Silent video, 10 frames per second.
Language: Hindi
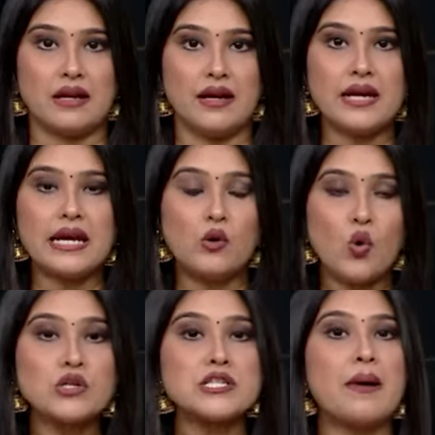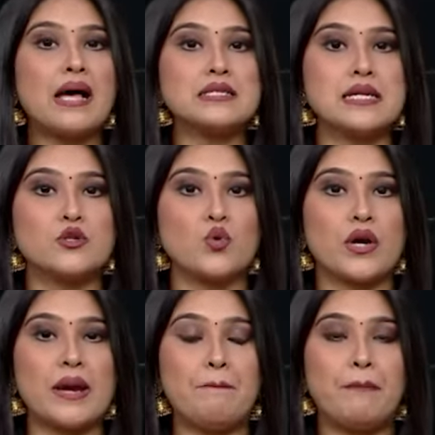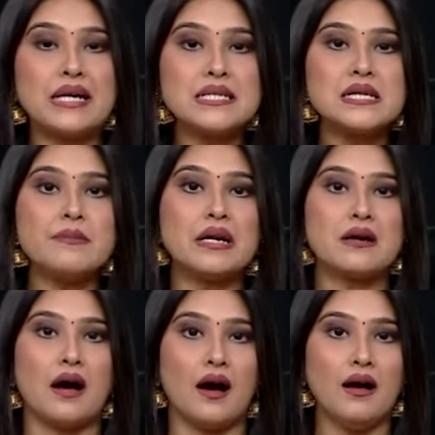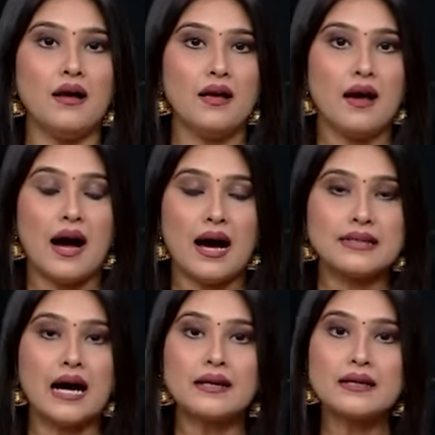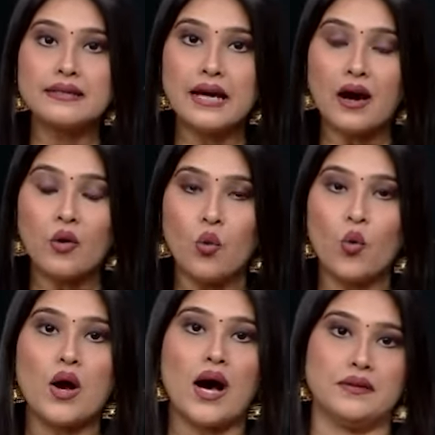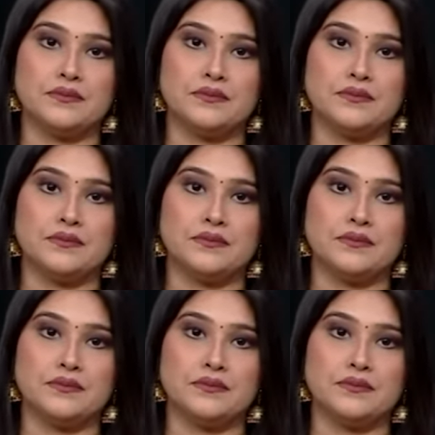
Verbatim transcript: है कि लोकसभा सीटों के परिसीमन का आधार क्या होगा